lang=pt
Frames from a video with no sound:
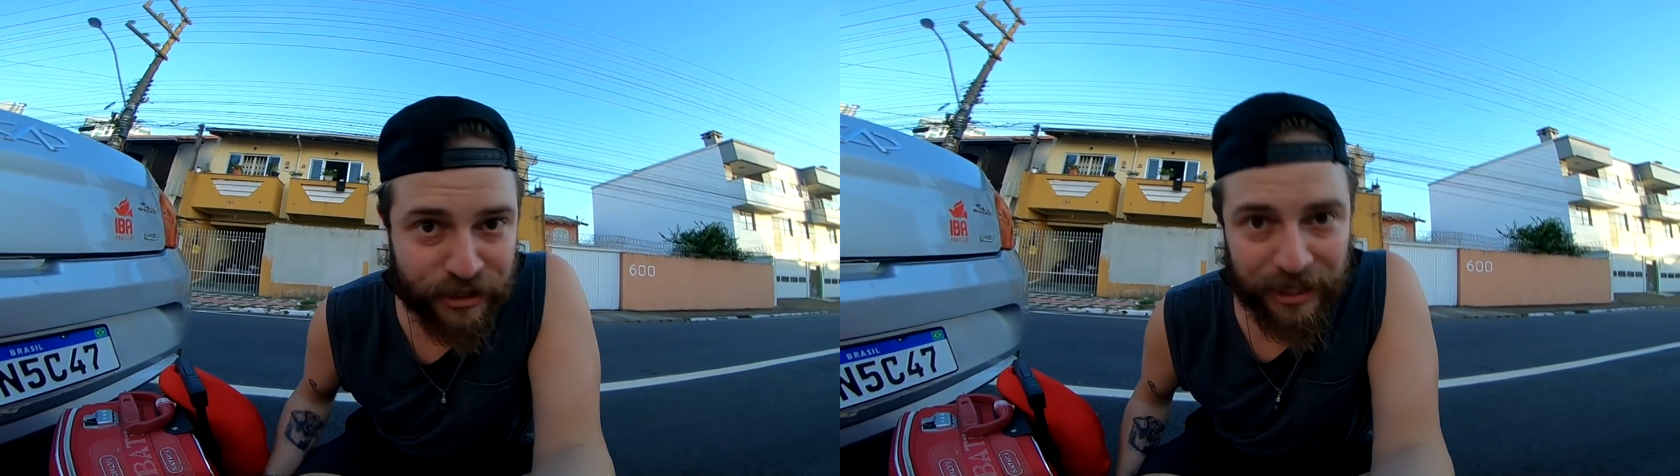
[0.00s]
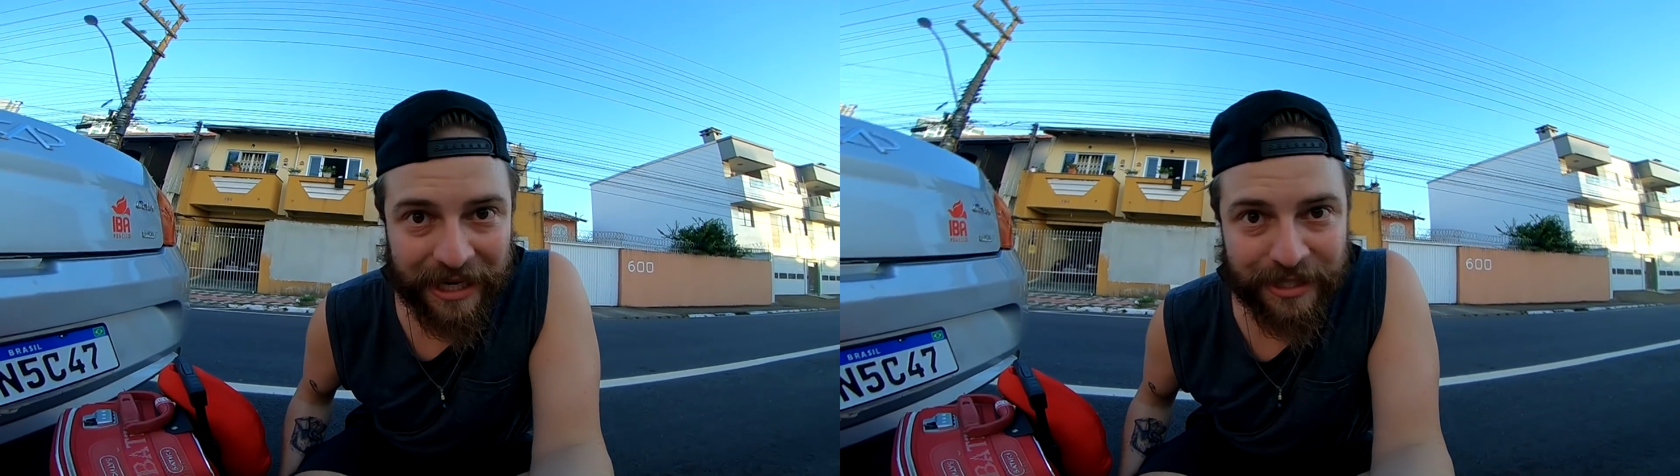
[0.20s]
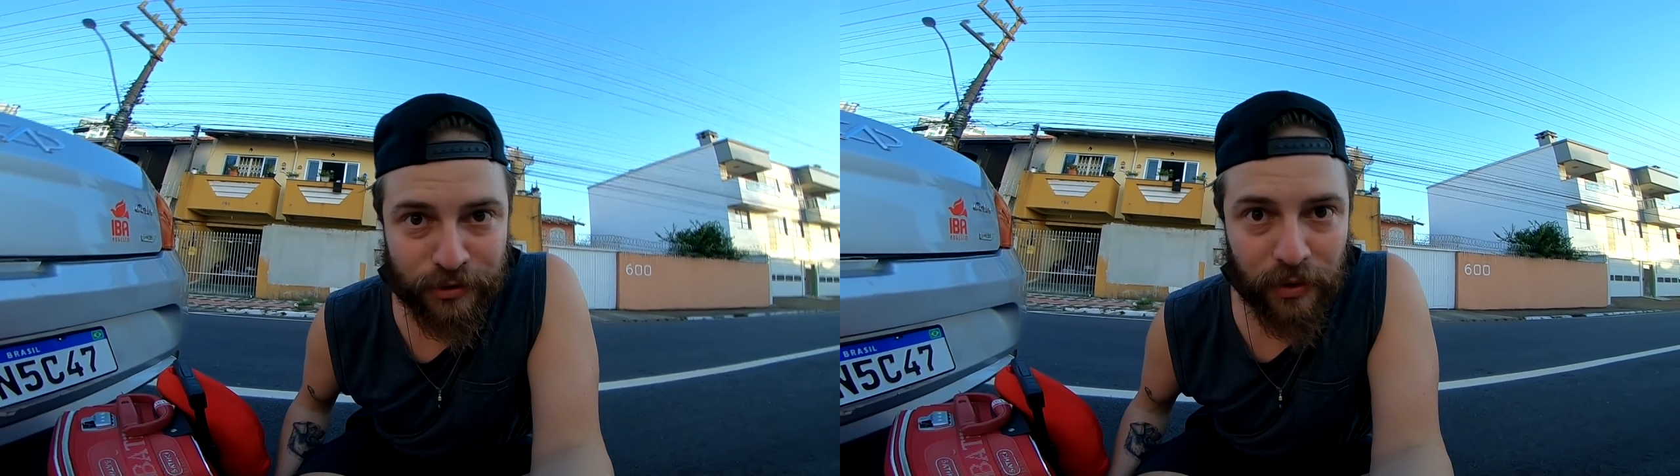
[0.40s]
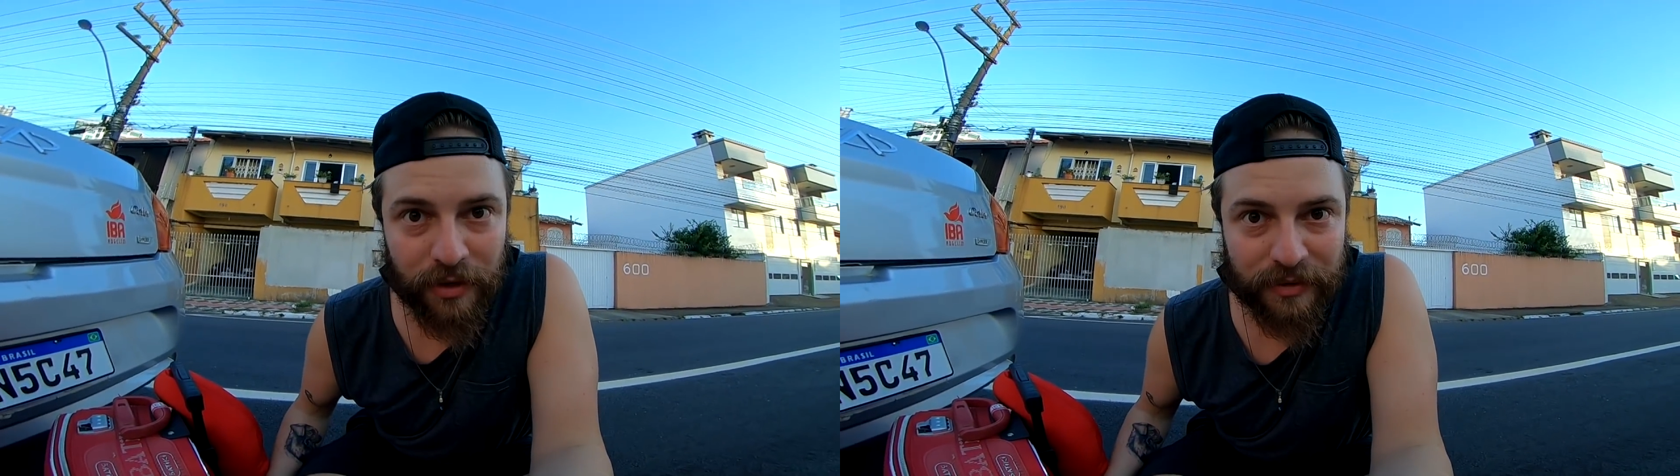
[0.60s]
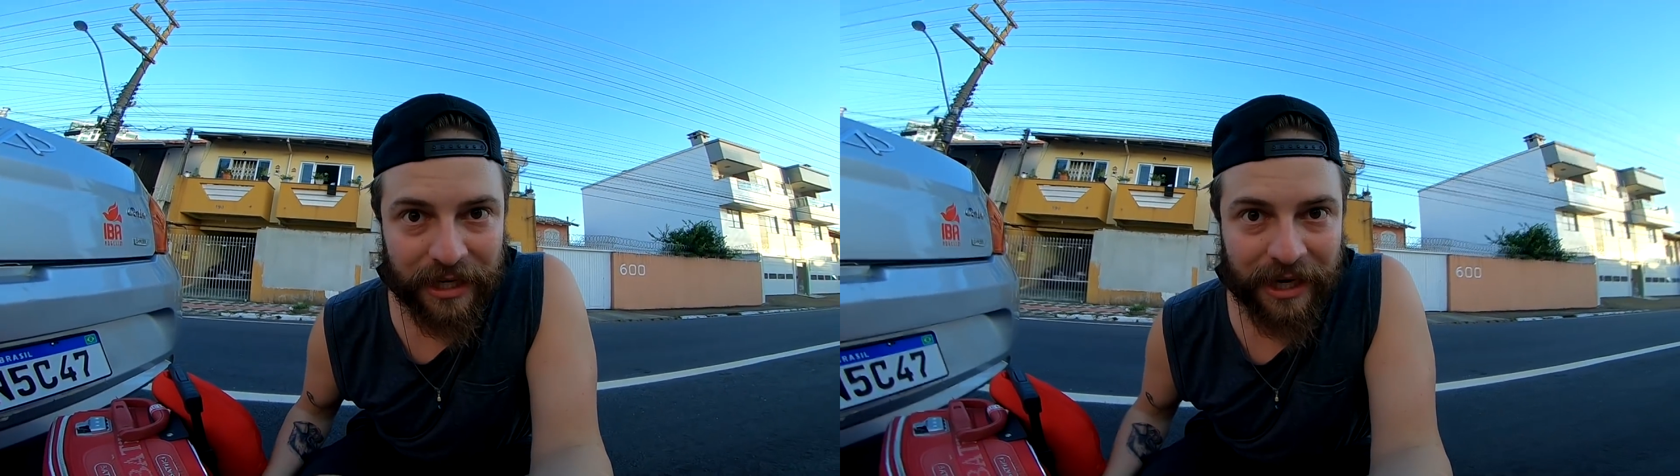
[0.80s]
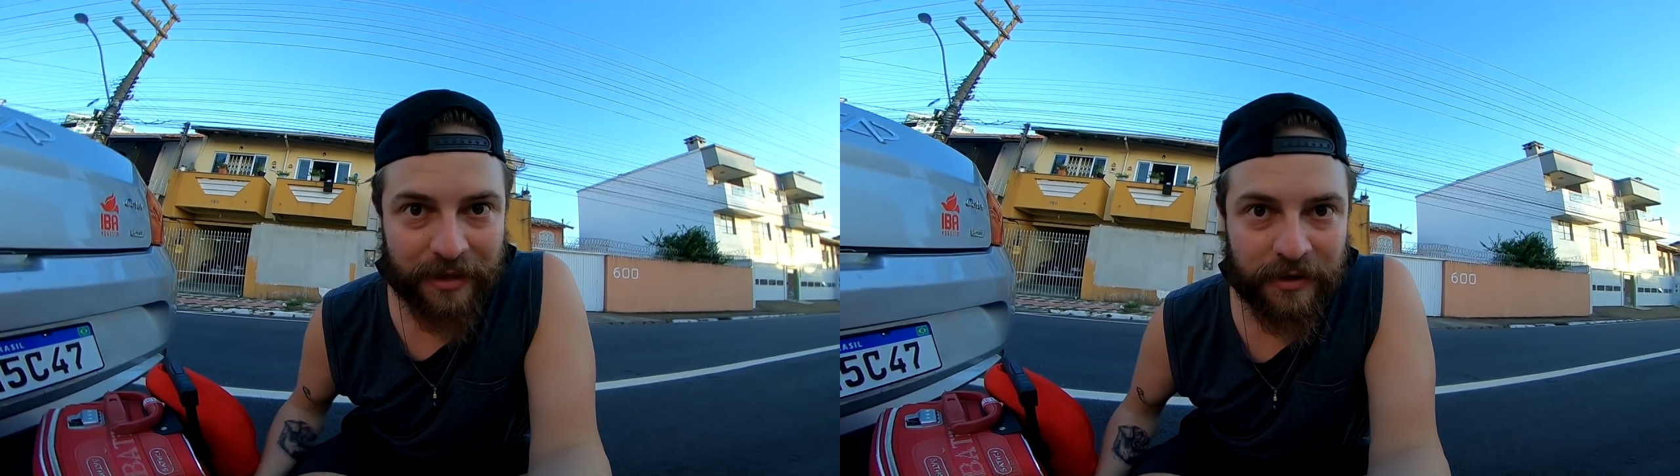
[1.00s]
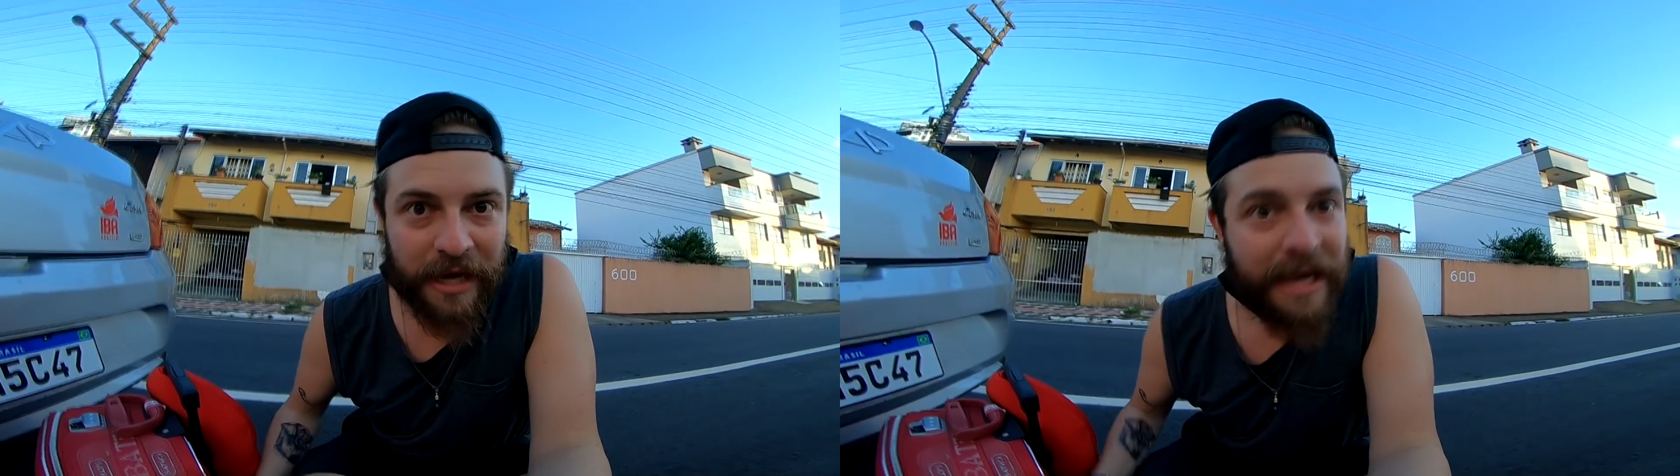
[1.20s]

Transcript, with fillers: a charada que sou eu, tá ligado?